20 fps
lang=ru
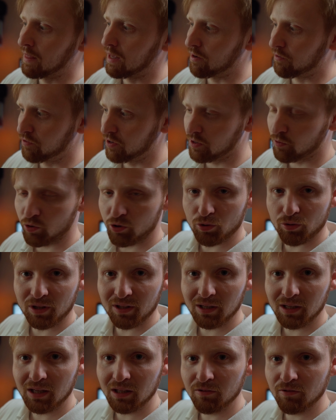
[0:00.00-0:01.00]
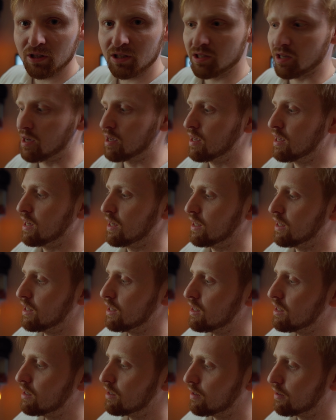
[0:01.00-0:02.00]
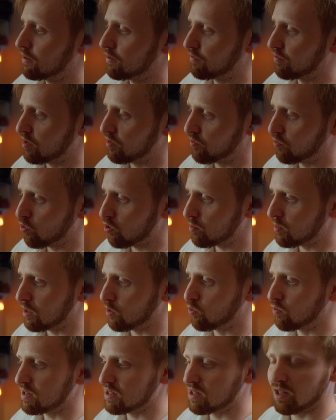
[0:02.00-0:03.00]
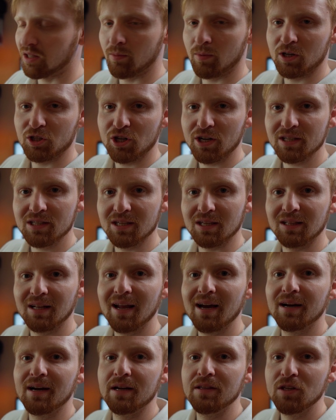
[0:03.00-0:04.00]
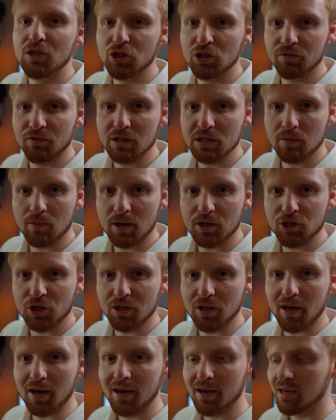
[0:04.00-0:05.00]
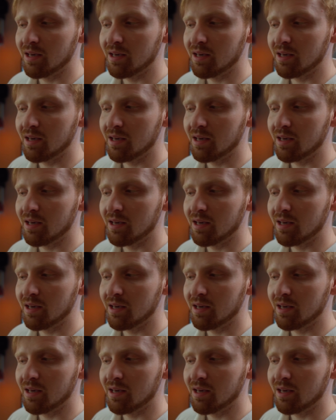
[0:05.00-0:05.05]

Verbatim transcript: вы его сюда накидываете, и вейформа у вас отображается для конечного изображения.